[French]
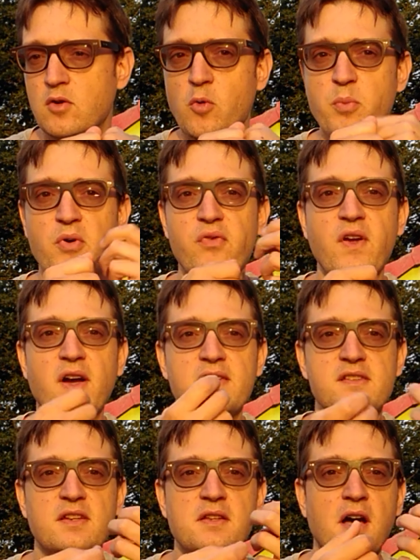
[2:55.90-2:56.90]
On peut faire un
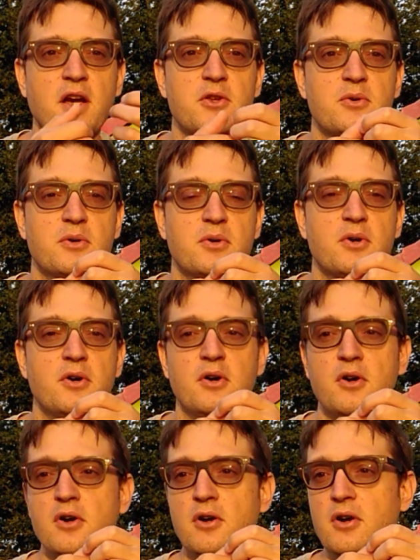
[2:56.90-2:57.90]
scénario
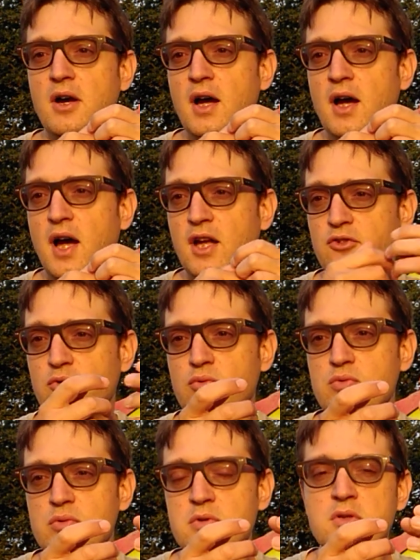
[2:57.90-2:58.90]
euh, à
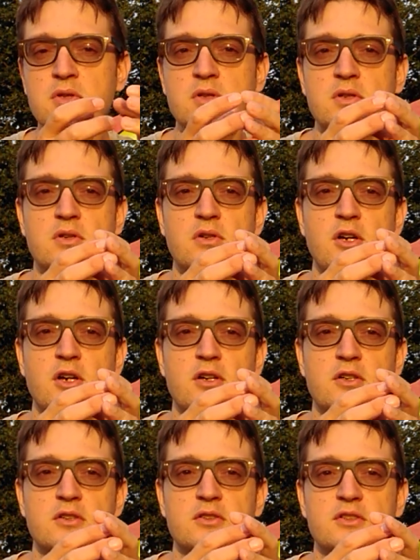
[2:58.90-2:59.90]
trous,
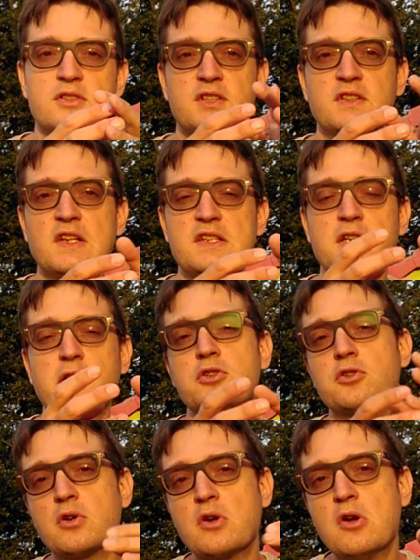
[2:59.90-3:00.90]
euh, c'est-à-dire
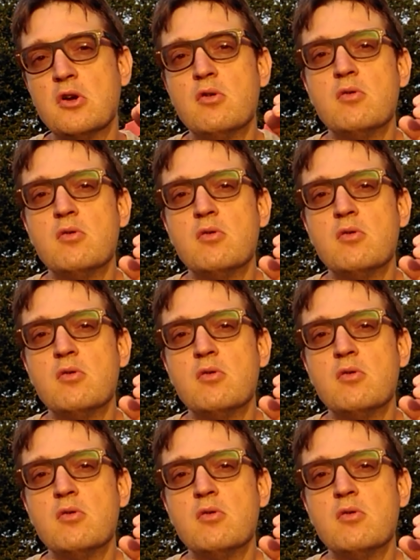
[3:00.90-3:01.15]
que